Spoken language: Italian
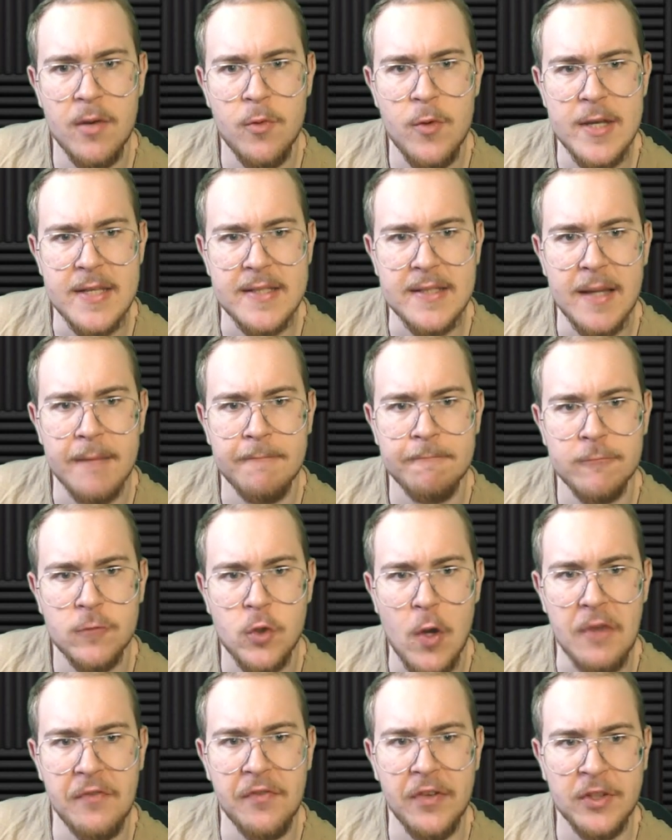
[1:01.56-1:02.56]
questa,
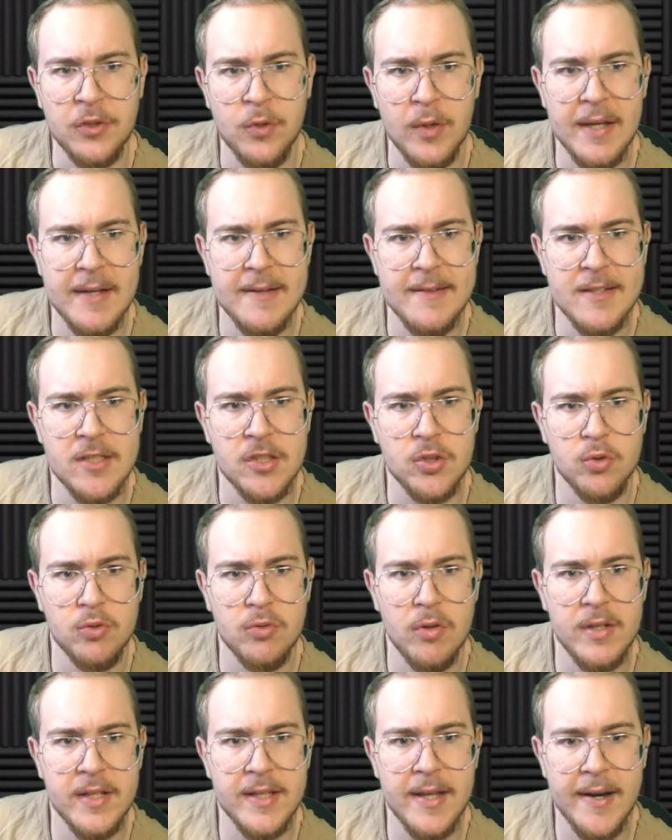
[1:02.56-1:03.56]
cioè il fatto che
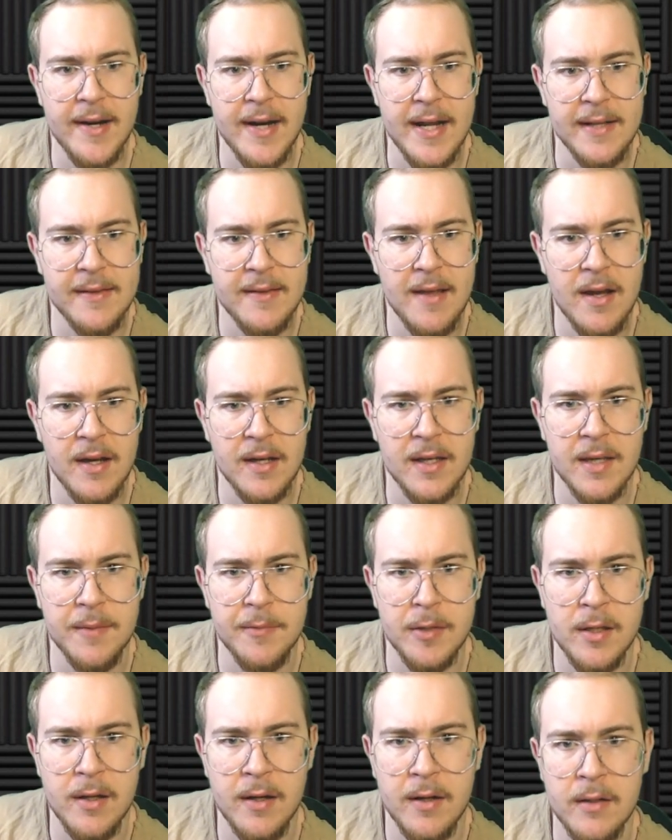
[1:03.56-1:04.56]
nessuno gli dà retta anche
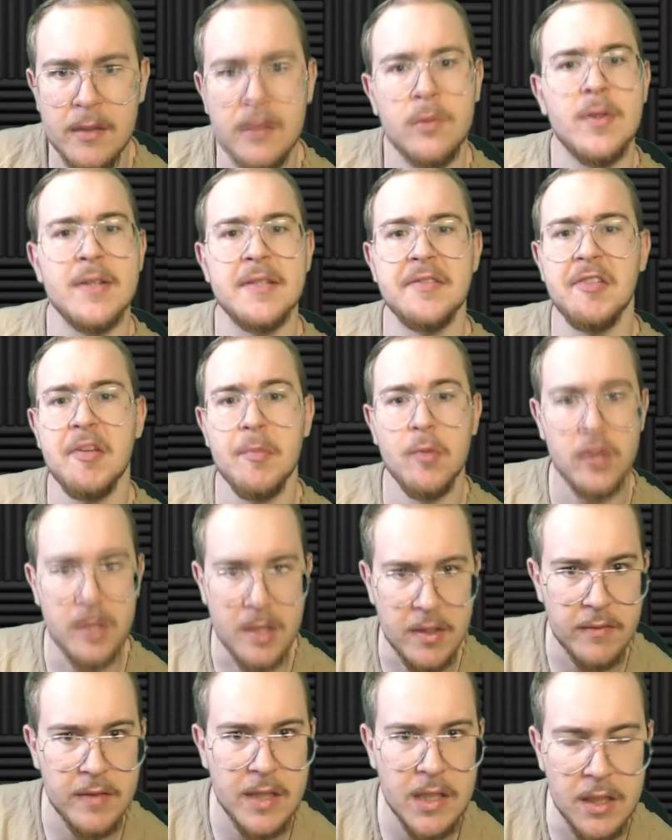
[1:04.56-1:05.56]
per questi
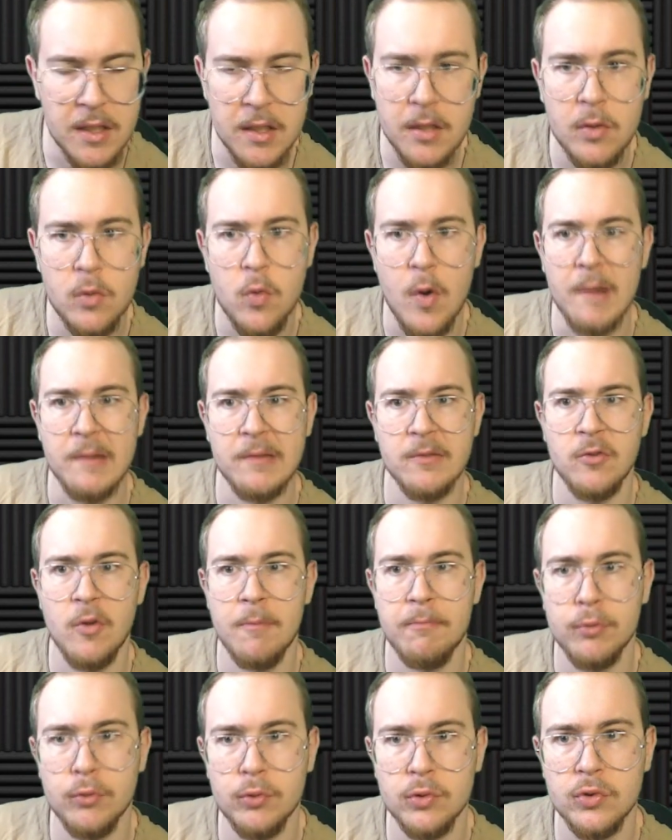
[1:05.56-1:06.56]
motivi, in quanto
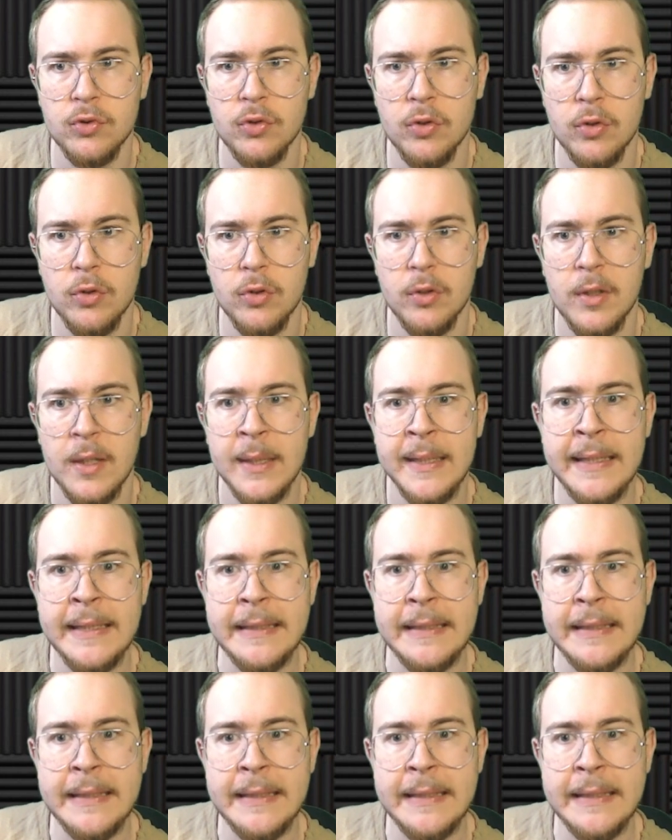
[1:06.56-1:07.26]
appunto...